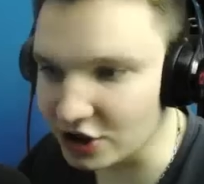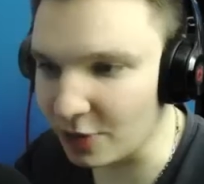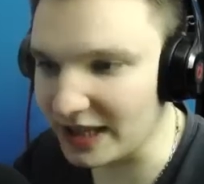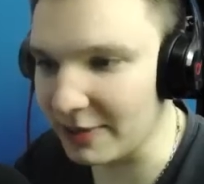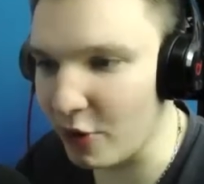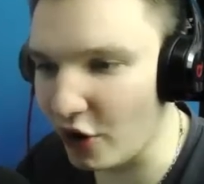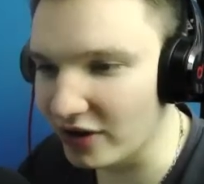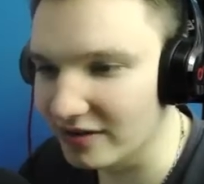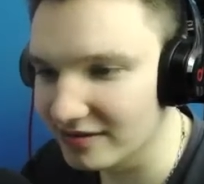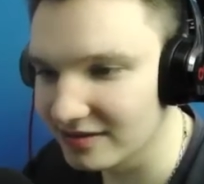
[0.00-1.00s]
Ich schnupper den
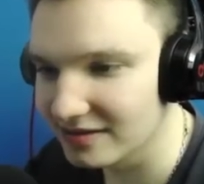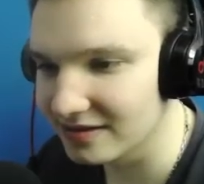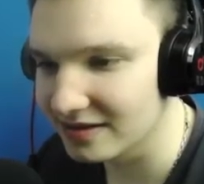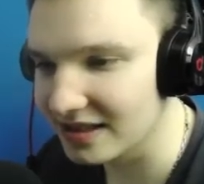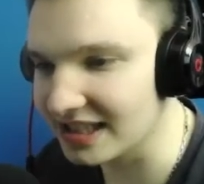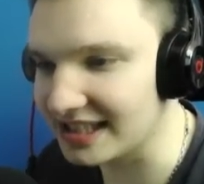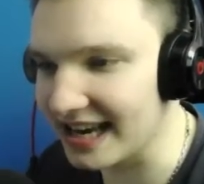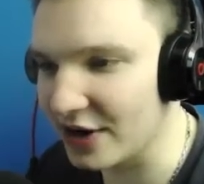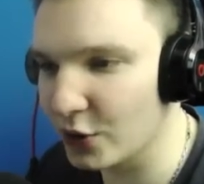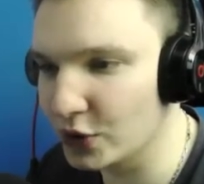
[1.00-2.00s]
Boden. Riecht
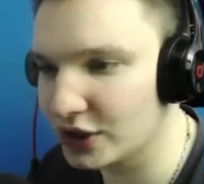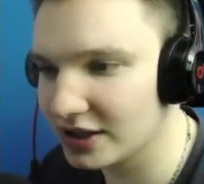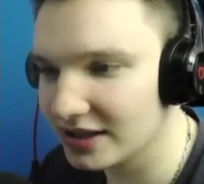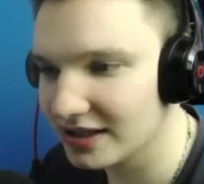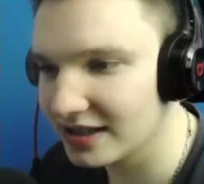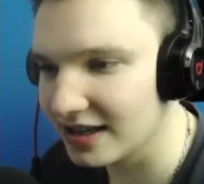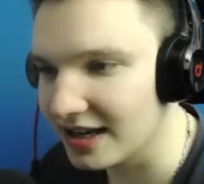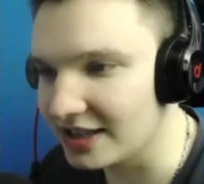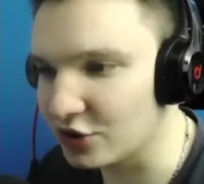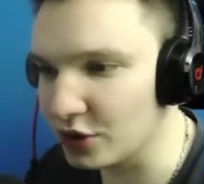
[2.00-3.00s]
sehr gut.
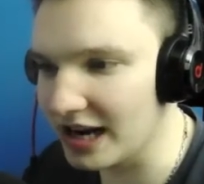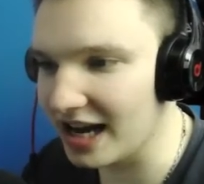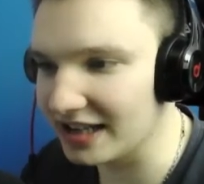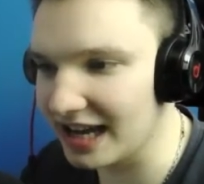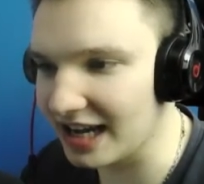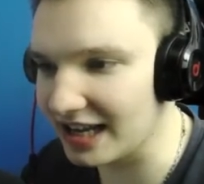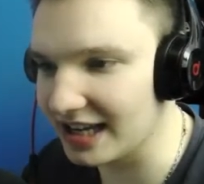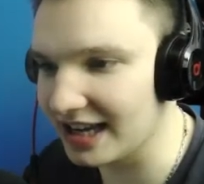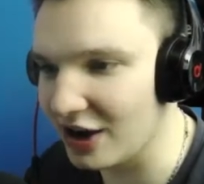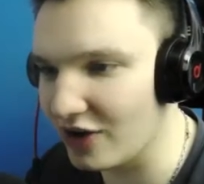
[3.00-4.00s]
Ich suche nach, nach
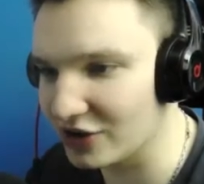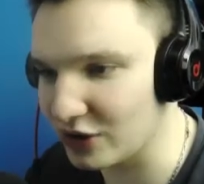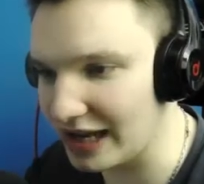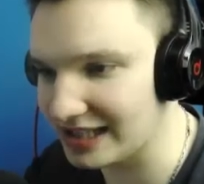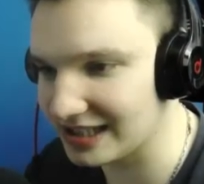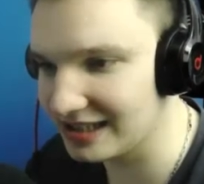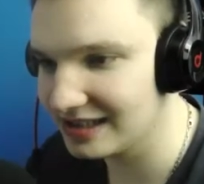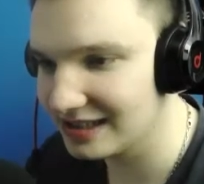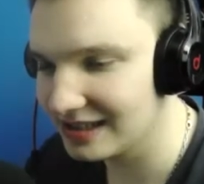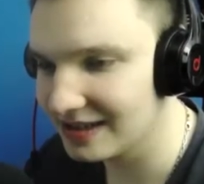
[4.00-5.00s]
äh, irgendwas zu essen.
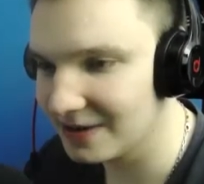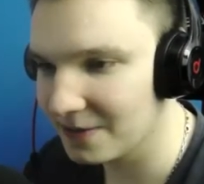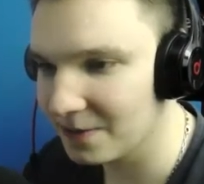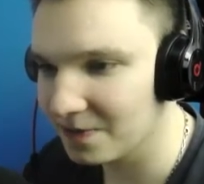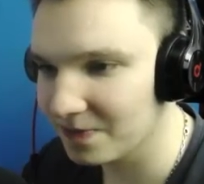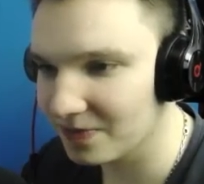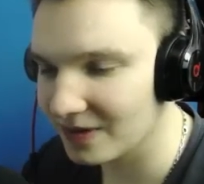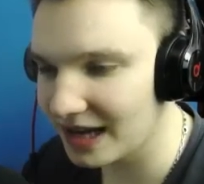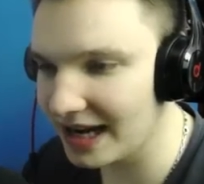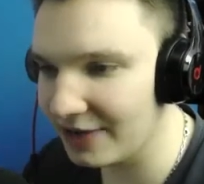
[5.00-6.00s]

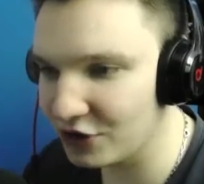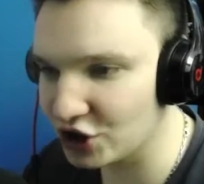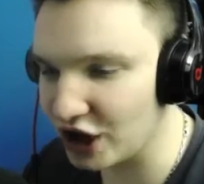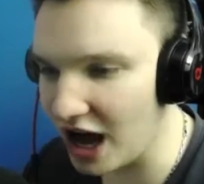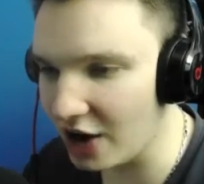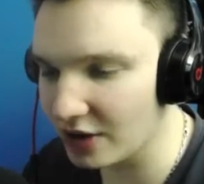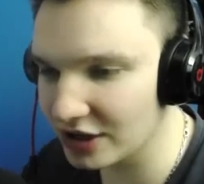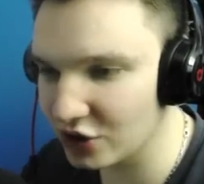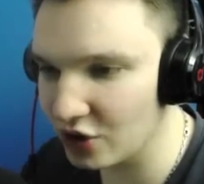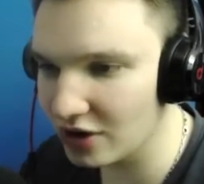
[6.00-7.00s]
Kann der Fisch schlagen oder
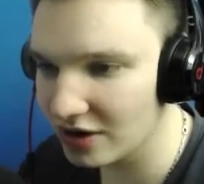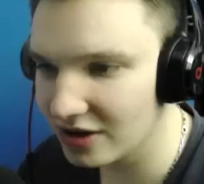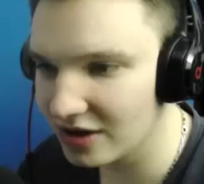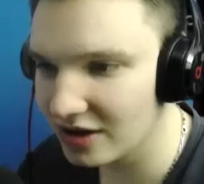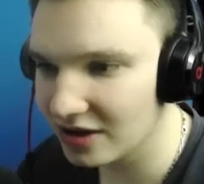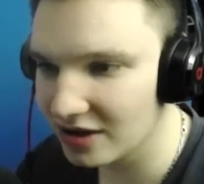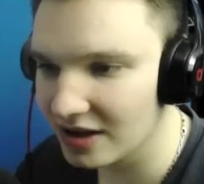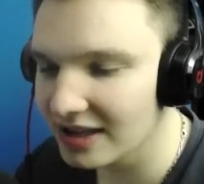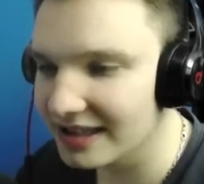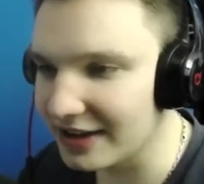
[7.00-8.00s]
so?
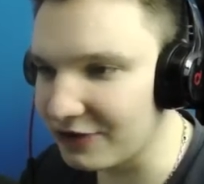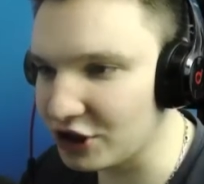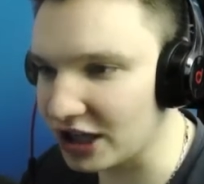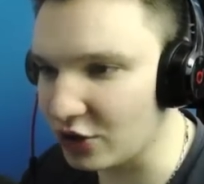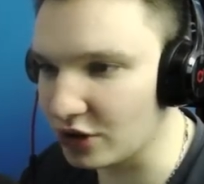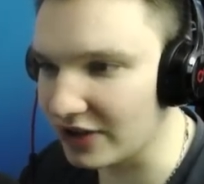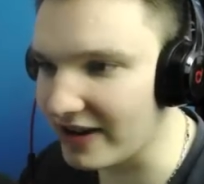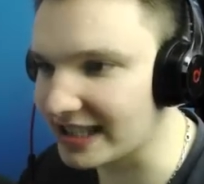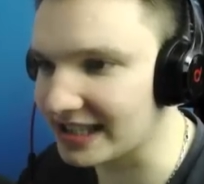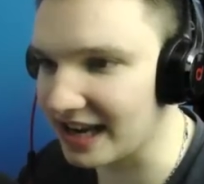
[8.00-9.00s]
Nee, Fisch kann nur unter
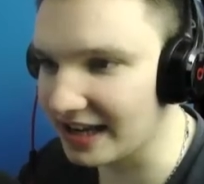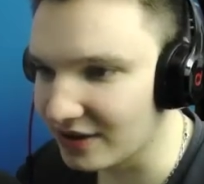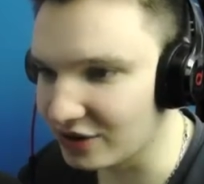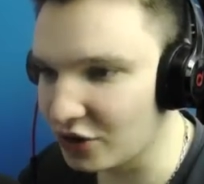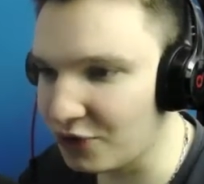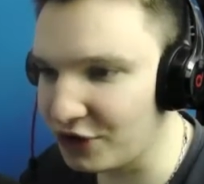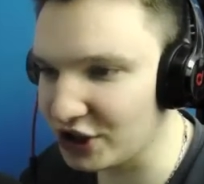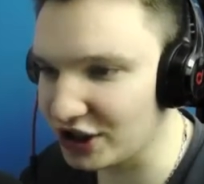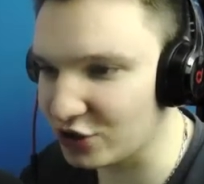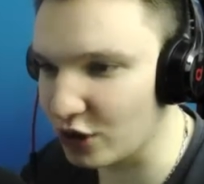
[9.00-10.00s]
Wasser sein. Aber so ein Fisch
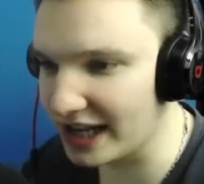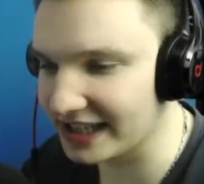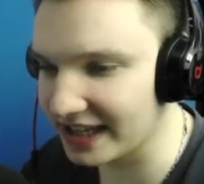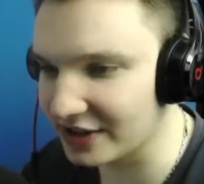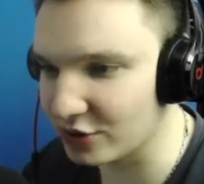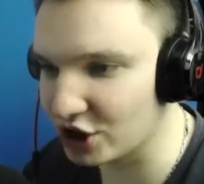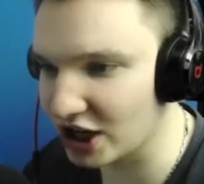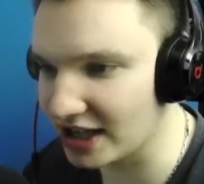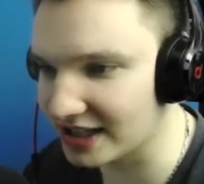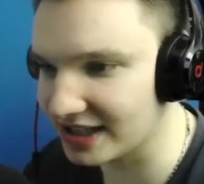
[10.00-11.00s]
ist so lächerlich, ohne
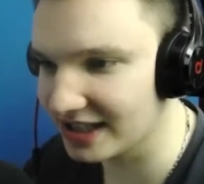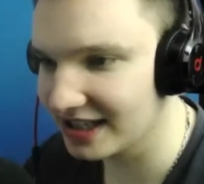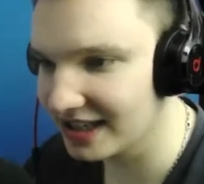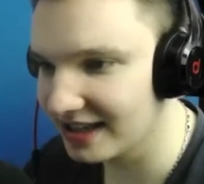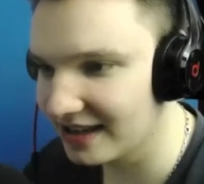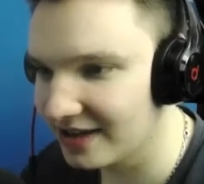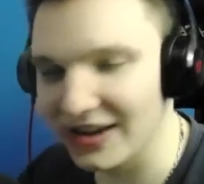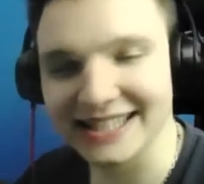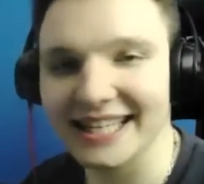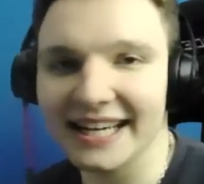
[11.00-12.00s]
Scheiß.
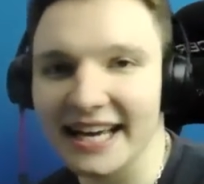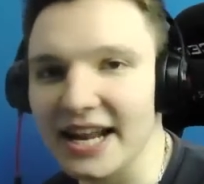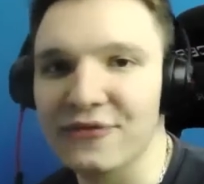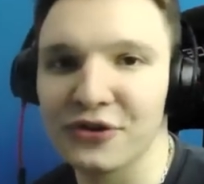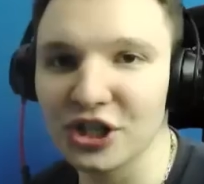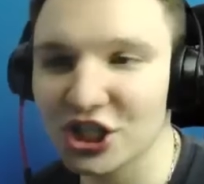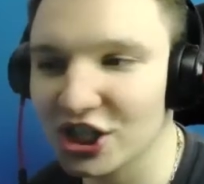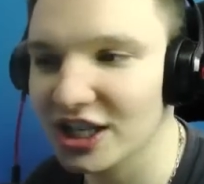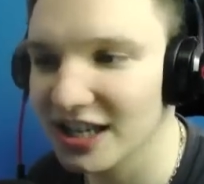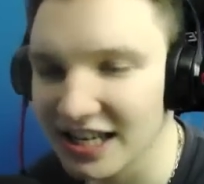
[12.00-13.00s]
Wärt ihr gerne ein
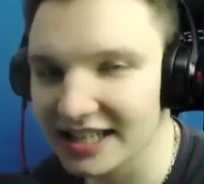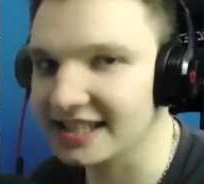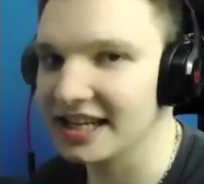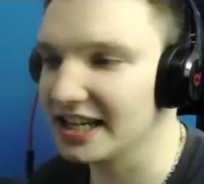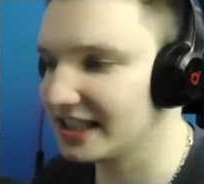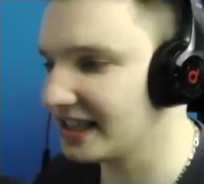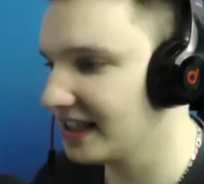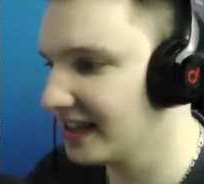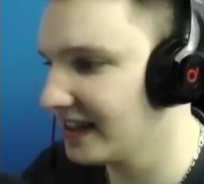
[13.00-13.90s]
Fisch? Ich nicht.